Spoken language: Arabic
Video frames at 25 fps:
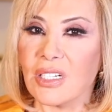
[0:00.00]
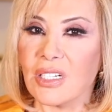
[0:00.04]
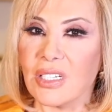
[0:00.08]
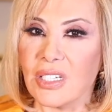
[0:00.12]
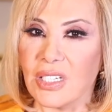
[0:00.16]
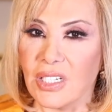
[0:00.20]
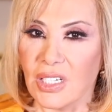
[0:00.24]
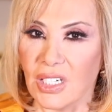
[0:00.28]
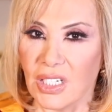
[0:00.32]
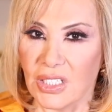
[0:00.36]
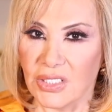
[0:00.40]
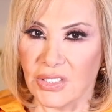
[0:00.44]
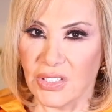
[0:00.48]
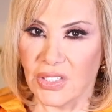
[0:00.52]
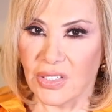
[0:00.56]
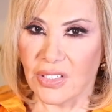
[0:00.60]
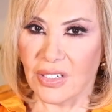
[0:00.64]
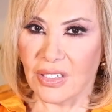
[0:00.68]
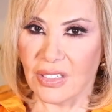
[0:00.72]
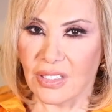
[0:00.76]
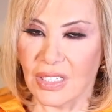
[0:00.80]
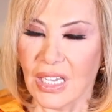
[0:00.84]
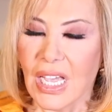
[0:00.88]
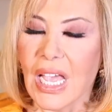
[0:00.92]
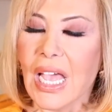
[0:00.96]

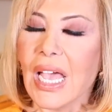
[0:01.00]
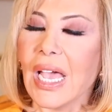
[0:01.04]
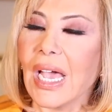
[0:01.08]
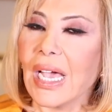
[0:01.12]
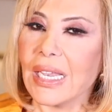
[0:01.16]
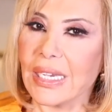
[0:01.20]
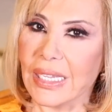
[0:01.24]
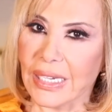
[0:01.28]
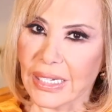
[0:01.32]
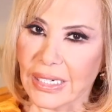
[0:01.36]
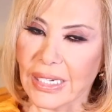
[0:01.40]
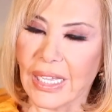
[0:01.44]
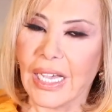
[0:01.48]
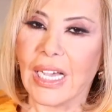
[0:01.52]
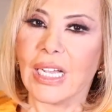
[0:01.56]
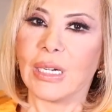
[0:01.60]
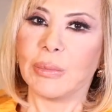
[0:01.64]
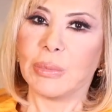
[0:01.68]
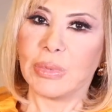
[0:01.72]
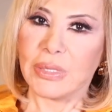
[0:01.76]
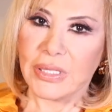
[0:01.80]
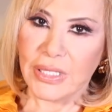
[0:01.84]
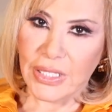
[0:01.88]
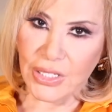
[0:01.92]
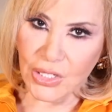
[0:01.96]
لقدرك على كل
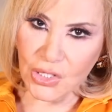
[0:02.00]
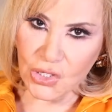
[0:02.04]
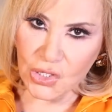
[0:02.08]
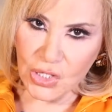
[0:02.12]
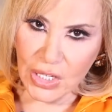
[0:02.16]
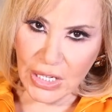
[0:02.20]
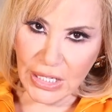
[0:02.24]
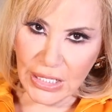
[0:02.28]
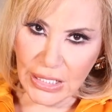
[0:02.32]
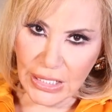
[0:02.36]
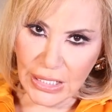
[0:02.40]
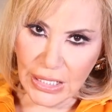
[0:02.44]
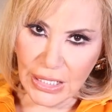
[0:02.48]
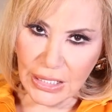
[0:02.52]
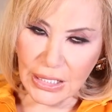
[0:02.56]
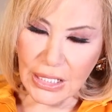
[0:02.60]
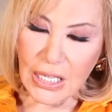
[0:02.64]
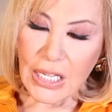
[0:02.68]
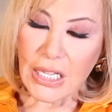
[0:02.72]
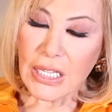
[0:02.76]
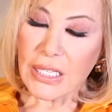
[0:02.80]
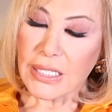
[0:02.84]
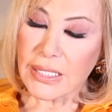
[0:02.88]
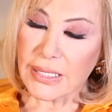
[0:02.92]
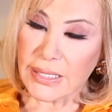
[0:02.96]
حال بدي ارجع لك
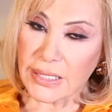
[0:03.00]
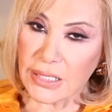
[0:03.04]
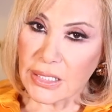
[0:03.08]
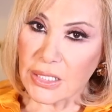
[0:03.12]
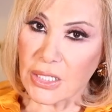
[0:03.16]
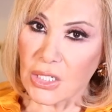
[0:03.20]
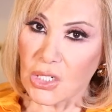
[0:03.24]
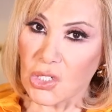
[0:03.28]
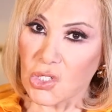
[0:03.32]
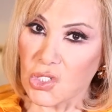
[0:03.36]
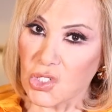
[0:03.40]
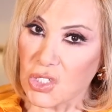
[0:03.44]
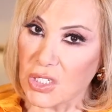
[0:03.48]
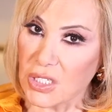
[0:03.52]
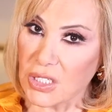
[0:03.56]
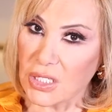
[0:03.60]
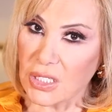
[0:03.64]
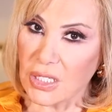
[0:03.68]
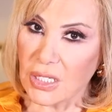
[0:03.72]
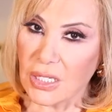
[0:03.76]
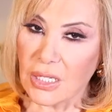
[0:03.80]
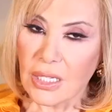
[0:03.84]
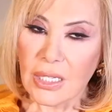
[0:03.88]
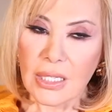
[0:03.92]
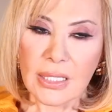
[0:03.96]
السنة
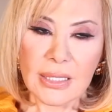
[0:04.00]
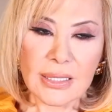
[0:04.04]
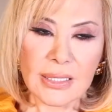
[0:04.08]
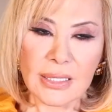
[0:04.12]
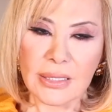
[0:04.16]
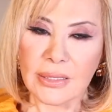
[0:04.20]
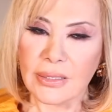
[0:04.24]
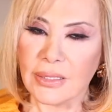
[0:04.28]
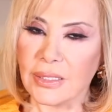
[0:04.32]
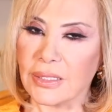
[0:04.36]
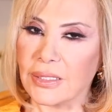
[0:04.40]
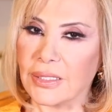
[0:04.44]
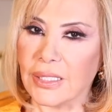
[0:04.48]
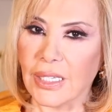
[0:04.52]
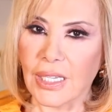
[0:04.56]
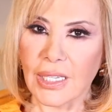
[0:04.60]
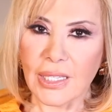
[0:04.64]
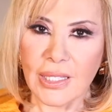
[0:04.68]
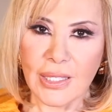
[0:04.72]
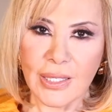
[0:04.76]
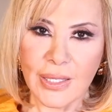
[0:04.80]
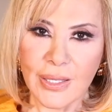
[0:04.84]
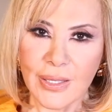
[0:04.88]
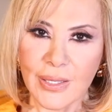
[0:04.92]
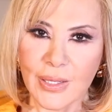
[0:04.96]
الجاية سنة
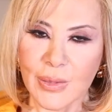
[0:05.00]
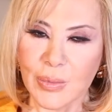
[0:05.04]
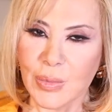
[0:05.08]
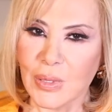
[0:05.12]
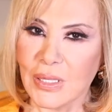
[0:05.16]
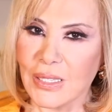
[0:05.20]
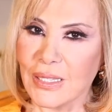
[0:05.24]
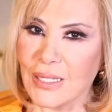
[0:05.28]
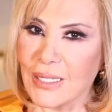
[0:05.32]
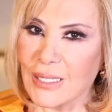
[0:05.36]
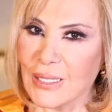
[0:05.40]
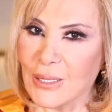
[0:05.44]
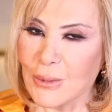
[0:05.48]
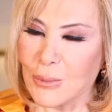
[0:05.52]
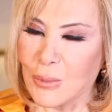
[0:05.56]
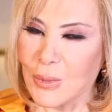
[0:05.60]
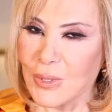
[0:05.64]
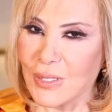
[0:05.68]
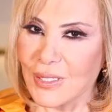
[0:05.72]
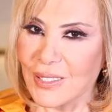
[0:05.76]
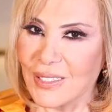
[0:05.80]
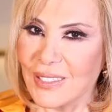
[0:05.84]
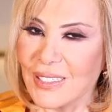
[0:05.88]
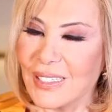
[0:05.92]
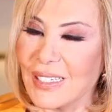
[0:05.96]
التغيير
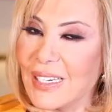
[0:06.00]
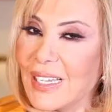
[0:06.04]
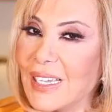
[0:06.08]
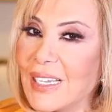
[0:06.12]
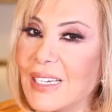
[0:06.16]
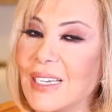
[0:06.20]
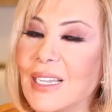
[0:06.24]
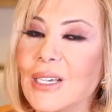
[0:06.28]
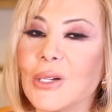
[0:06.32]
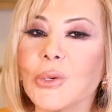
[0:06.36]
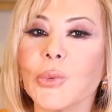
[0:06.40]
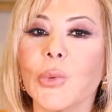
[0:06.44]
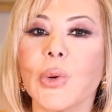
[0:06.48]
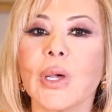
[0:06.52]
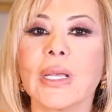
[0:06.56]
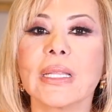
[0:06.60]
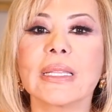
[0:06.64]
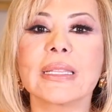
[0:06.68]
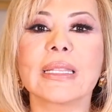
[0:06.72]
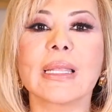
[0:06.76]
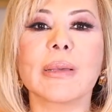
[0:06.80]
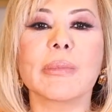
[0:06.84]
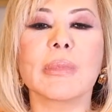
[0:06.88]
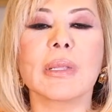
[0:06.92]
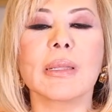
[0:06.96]
بالنسبة لإلك
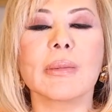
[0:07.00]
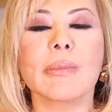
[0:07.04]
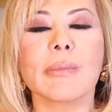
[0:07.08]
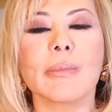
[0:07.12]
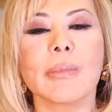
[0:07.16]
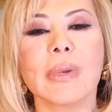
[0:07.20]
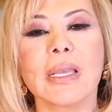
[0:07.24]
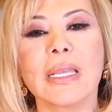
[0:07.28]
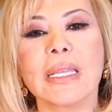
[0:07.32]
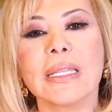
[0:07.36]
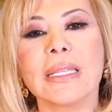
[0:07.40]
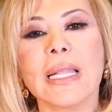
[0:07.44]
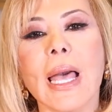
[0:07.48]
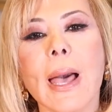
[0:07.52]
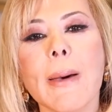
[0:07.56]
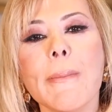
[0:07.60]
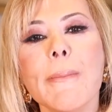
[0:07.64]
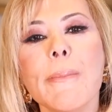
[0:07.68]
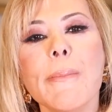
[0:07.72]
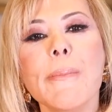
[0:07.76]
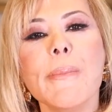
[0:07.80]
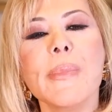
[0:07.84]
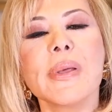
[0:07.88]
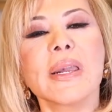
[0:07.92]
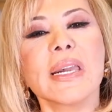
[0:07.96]
وأنت من بين
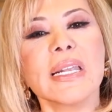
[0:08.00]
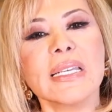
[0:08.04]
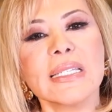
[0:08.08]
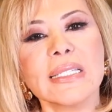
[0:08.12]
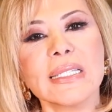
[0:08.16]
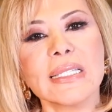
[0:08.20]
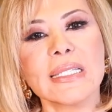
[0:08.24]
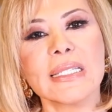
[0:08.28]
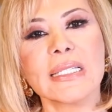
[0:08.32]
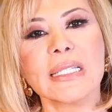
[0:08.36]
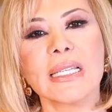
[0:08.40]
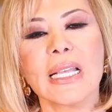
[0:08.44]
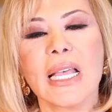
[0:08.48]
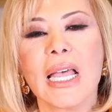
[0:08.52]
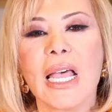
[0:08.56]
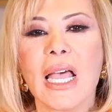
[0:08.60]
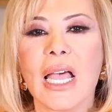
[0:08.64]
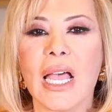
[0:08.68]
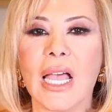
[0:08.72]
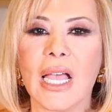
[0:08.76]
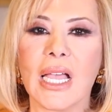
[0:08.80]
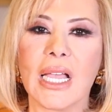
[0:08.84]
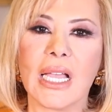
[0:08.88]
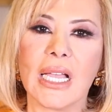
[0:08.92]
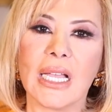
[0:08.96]
أبرز
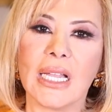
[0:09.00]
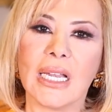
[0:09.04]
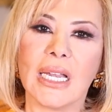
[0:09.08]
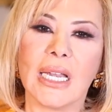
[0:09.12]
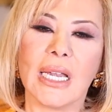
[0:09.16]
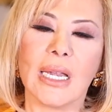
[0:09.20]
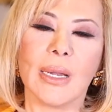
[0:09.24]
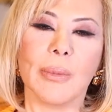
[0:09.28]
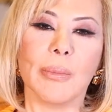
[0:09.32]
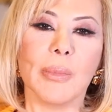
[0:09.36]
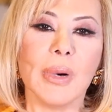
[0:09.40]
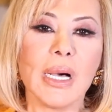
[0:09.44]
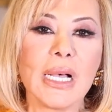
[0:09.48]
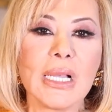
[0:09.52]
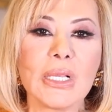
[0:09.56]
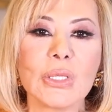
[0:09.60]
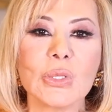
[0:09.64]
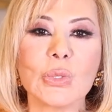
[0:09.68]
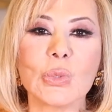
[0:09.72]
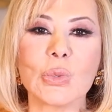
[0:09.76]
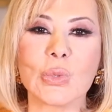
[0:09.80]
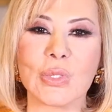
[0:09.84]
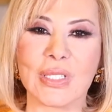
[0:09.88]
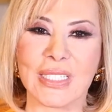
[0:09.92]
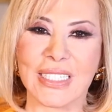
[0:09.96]

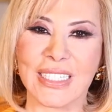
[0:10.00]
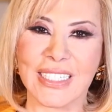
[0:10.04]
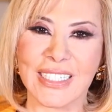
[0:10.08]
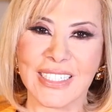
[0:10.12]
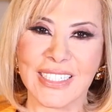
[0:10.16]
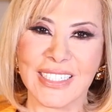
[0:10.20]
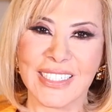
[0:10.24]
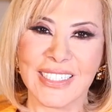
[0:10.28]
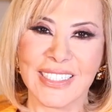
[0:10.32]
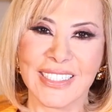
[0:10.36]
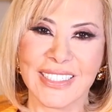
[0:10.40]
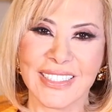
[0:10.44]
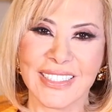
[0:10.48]
المحظوظين